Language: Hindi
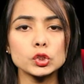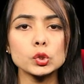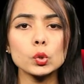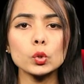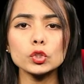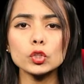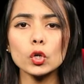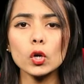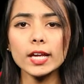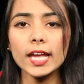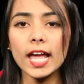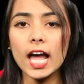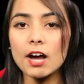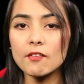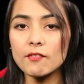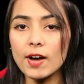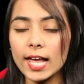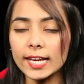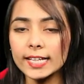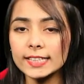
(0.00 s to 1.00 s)
सूत्रों के
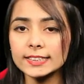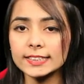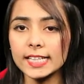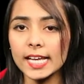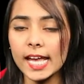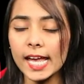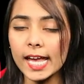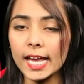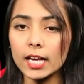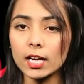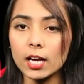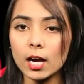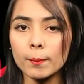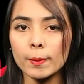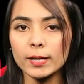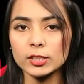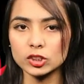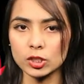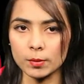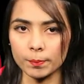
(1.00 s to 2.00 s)
हवाले से एक
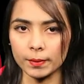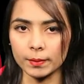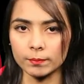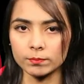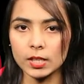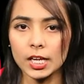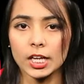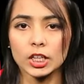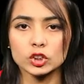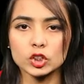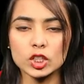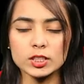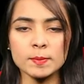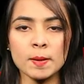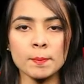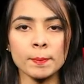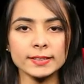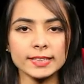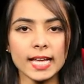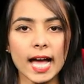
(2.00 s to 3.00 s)
खबर छपी
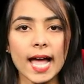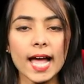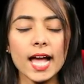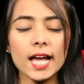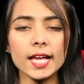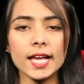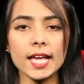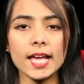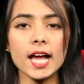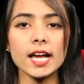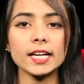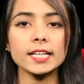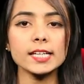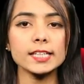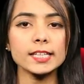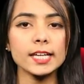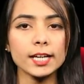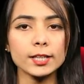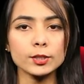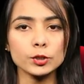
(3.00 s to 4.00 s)
जिसमें बताया गया कि
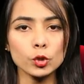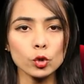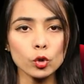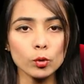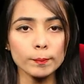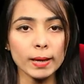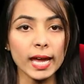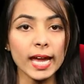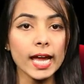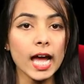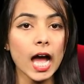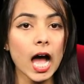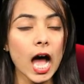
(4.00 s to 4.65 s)
किक टू में